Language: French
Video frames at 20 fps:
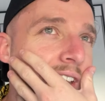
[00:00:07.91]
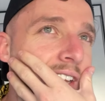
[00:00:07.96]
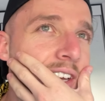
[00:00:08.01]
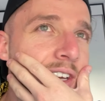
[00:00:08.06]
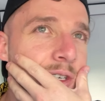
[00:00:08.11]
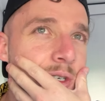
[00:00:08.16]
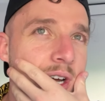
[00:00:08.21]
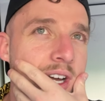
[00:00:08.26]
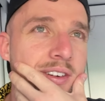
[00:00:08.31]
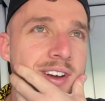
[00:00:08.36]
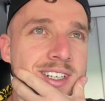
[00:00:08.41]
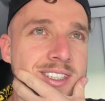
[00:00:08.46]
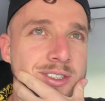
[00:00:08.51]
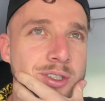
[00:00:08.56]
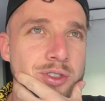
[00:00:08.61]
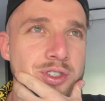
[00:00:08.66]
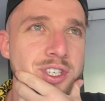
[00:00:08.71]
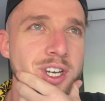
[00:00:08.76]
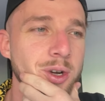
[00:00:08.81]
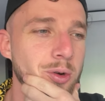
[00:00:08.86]
Je suis arrivé à
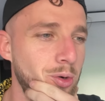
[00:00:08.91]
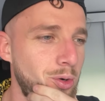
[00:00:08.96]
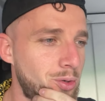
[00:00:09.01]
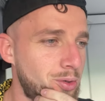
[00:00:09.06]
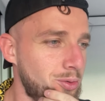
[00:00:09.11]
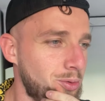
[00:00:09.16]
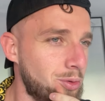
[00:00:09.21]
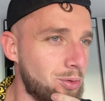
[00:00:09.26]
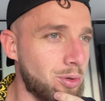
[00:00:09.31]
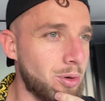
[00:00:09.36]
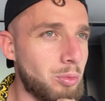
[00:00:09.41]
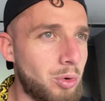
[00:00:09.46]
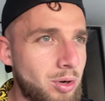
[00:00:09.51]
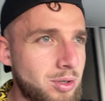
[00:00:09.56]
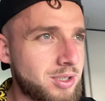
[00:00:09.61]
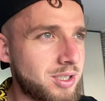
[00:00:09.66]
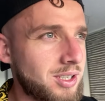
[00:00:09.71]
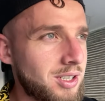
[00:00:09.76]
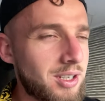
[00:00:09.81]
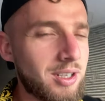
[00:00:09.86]
Santiago, donc euh, bon,
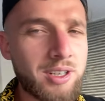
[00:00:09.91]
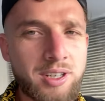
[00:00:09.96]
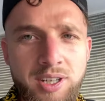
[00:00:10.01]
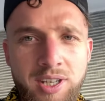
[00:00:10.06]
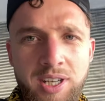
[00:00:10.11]
c'est...